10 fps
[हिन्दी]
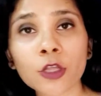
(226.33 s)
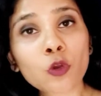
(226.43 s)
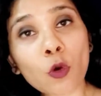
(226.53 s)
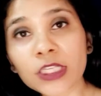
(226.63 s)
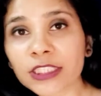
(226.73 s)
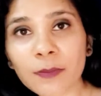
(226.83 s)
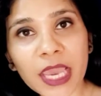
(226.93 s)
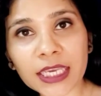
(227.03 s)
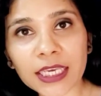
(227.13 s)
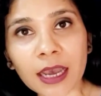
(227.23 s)
थोड़ी सी
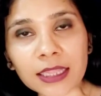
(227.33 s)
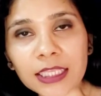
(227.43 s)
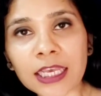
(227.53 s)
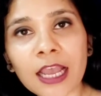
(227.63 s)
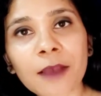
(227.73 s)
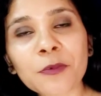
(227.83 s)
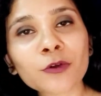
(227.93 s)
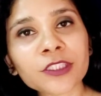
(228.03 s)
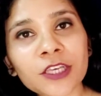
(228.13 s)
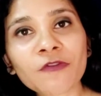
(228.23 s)
महंगी आती है आपको
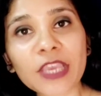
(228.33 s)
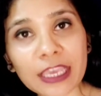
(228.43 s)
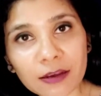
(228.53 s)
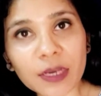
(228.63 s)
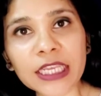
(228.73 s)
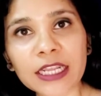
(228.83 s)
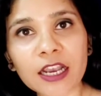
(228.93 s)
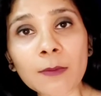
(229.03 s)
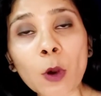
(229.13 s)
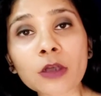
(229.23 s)
सिर्फ एक महीने
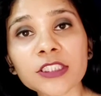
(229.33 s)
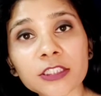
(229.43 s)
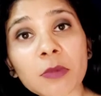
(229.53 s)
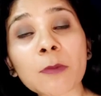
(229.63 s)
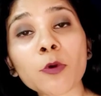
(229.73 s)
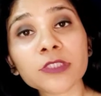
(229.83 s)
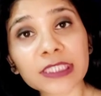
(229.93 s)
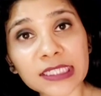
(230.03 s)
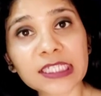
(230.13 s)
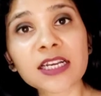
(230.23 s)
का बॉक्स जिसमें आपको
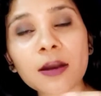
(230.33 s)
सिक्सटी